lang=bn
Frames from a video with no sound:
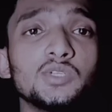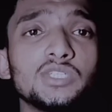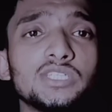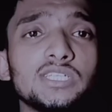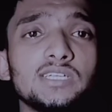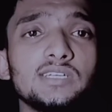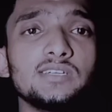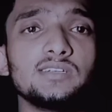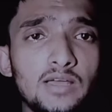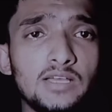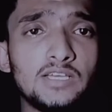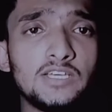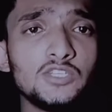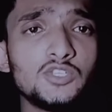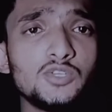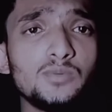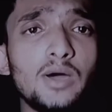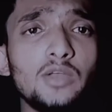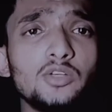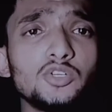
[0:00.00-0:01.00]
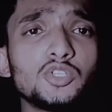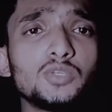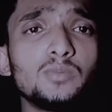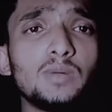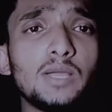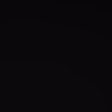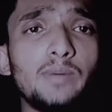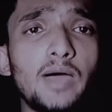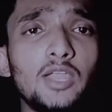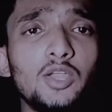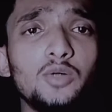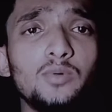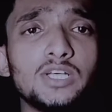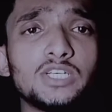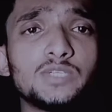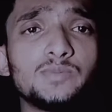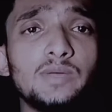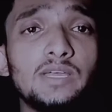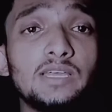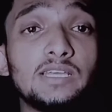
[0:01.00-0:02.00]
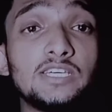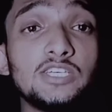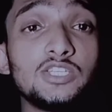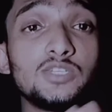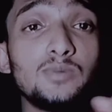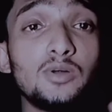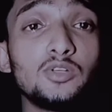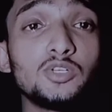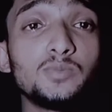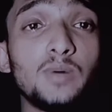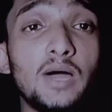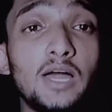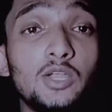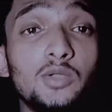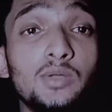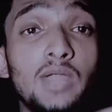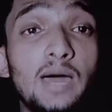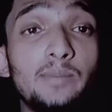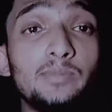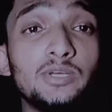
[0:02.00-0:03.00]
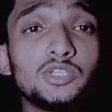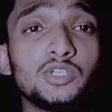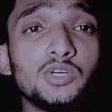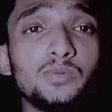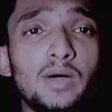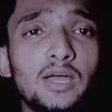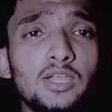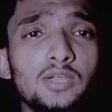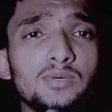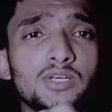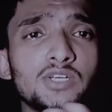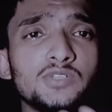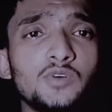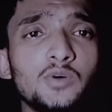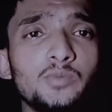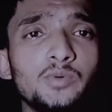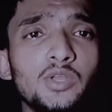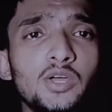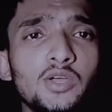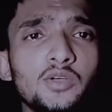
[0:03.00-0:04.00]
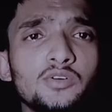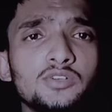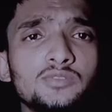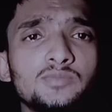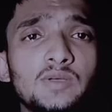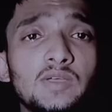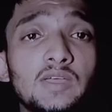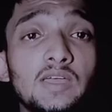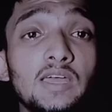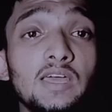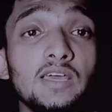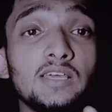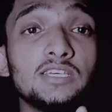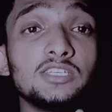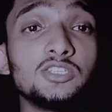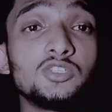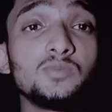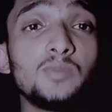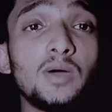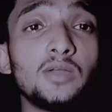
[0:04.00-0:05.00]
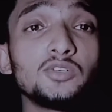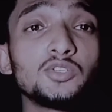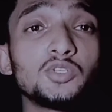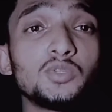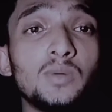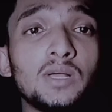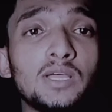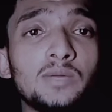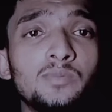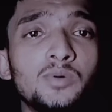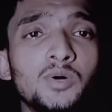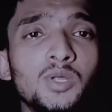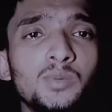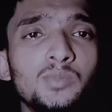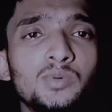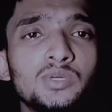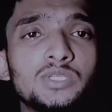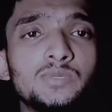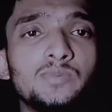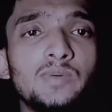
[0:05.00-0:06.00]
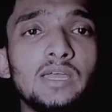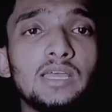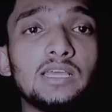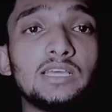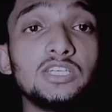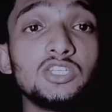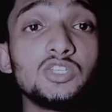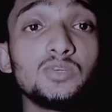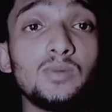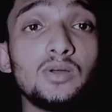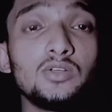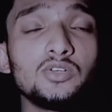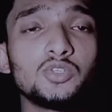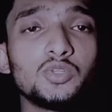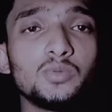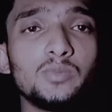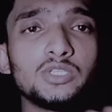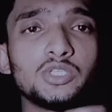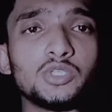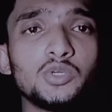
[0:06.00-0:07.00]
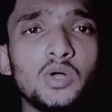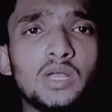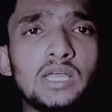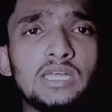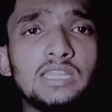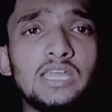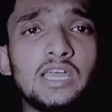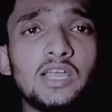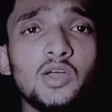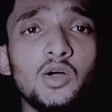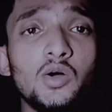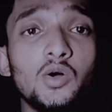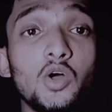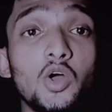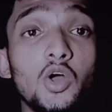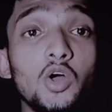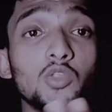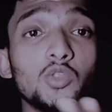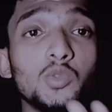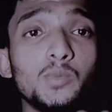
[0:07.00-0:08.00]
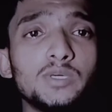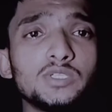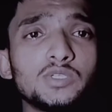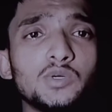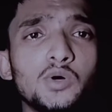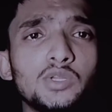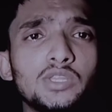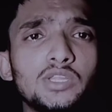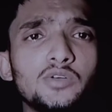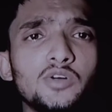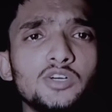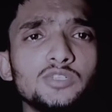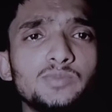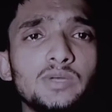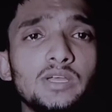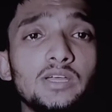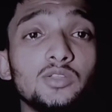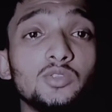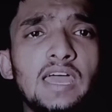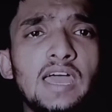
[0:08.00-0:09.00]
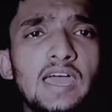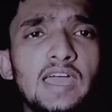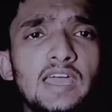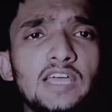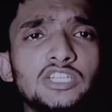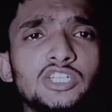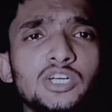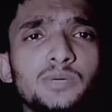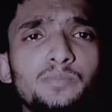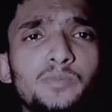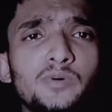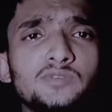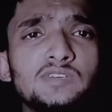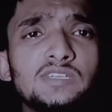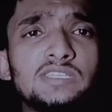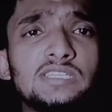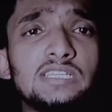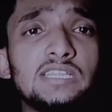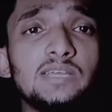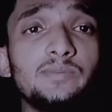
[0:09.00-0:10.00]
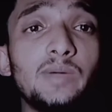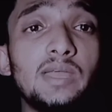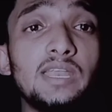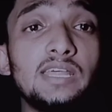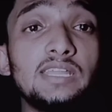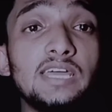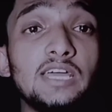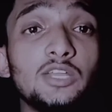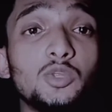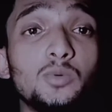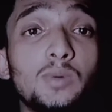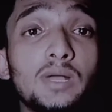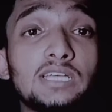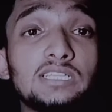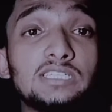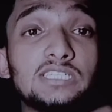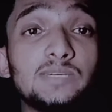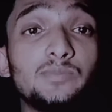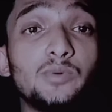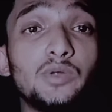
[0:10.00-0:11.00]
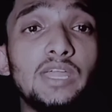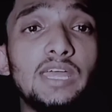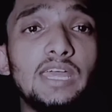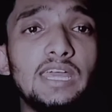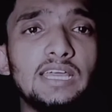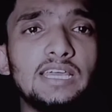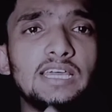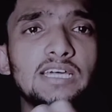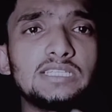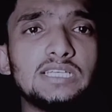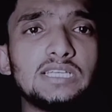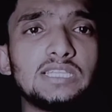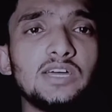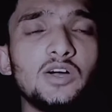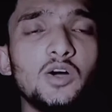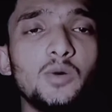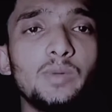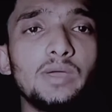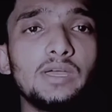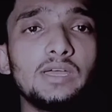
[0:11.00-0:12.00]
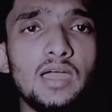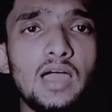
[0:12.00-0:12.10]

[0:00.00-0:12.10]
খুশি কিছু মানুষ তোমাকে ভালোবাসবে কিছু মানুষ ভালো না বেশেও ভালোবাসে অভিনয় করবে কিছু মানুষ তোমাকে ভুল বুঝবে কিছু মানুষ তোমার সঙ্গে থেকেও তোমার ক্ষতি করবে হ্যাঁ এসব পরিস্থিতি মেনে নিয়েই তোমাকে জীবনে এগিয়ে যেতে হবে